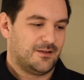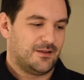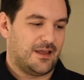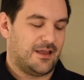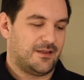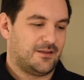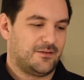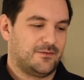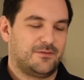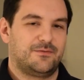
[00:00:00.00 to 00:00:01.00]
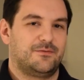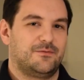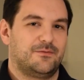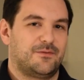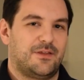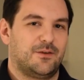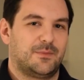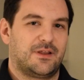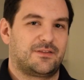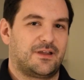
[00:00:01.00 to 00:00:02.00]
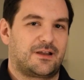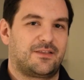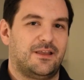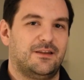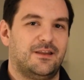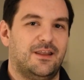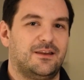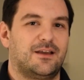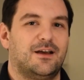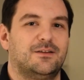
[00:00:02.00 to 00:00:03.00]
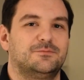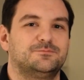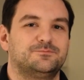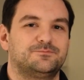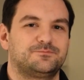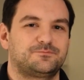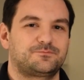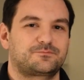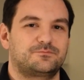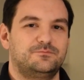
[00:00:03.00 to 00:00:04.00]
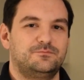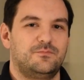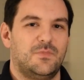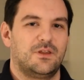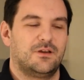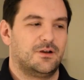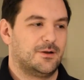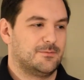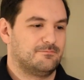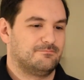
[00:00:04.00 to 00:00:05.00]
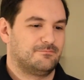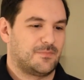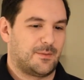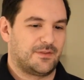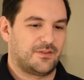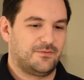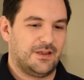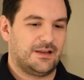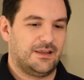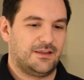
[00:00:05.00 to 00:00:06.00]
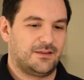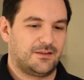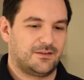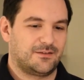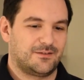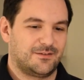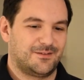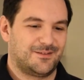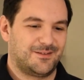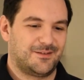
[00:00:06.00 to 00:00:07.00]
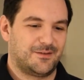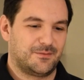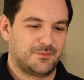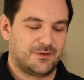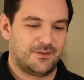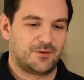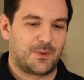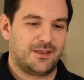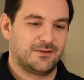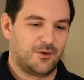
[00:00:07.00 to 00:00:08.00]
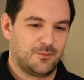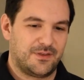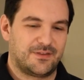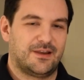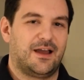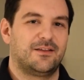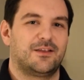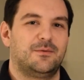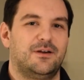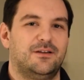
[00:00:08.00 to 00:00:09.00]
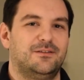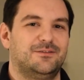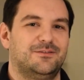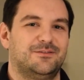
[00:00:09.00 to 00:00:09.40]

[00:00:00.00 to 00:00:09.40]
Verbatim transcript: äh, weiß nicht, ob man das Akzent nennen kann. Ähm, aber es ist wirklich, sie sprechen auch ein bisschen langsamer,